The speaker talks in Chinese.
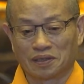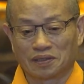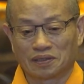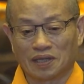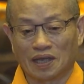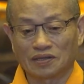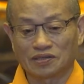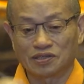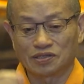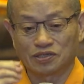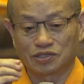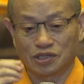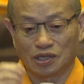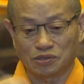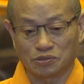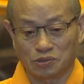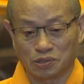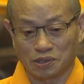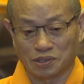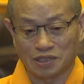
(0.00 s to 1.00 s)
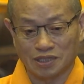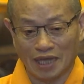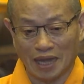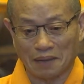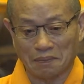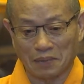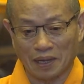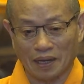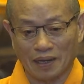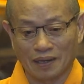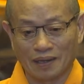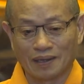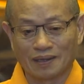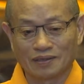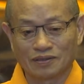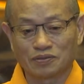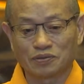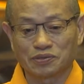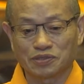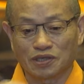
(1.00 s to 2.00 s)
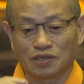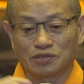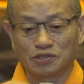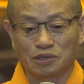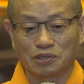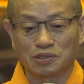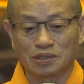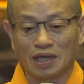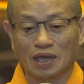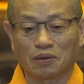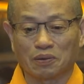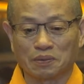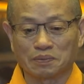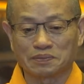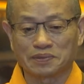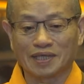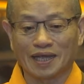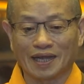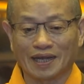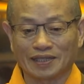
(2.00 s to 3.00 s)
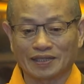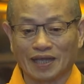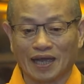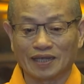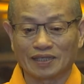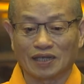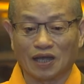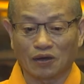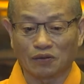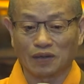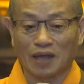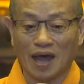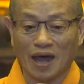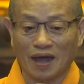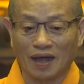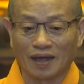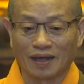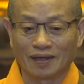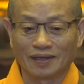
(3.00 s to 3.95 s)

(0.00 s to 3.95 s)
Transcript: 它是真存在吗？若真存在，我们再来探讨它。